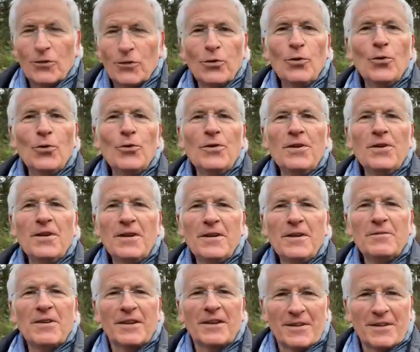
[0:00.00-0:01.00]
wir
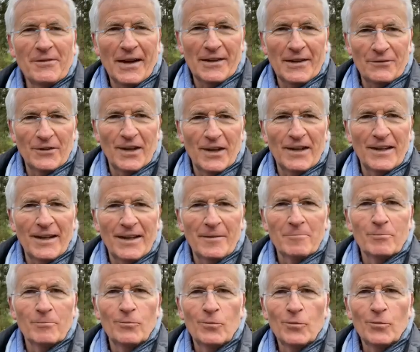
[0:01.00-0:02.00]
tun, in welcher Welt wir
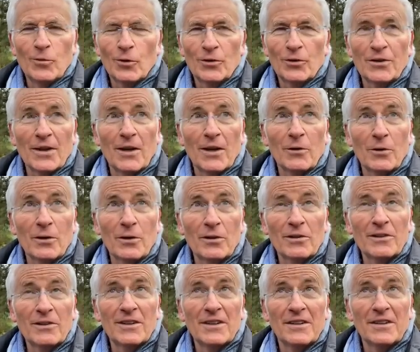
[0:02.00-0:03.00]
leben und
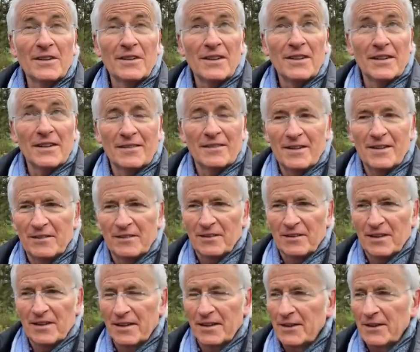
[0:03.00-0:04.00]
auch äh,
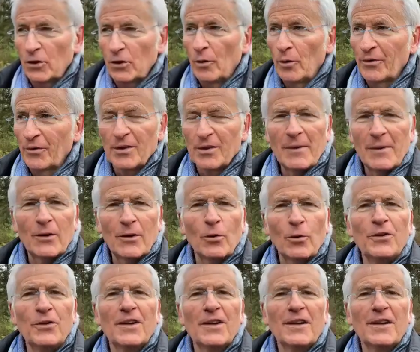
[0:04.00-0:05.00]
letztlich zu sagen, hier kommst du
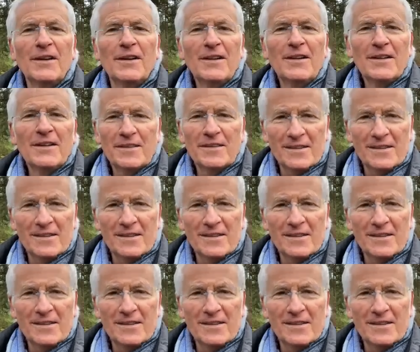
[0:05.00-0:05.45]
mal runter